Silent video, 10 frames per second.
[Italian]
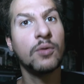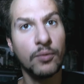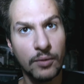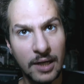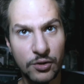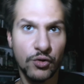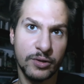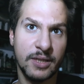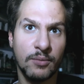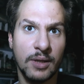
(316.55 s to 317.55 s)
con la
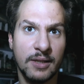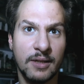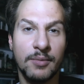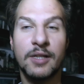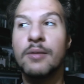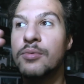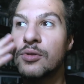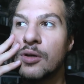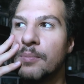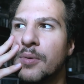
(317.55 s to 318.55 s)
giusta qualità, perché
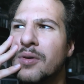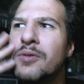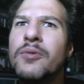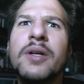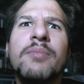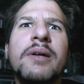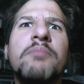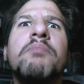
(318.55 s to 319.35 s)
purtroppo alcuni per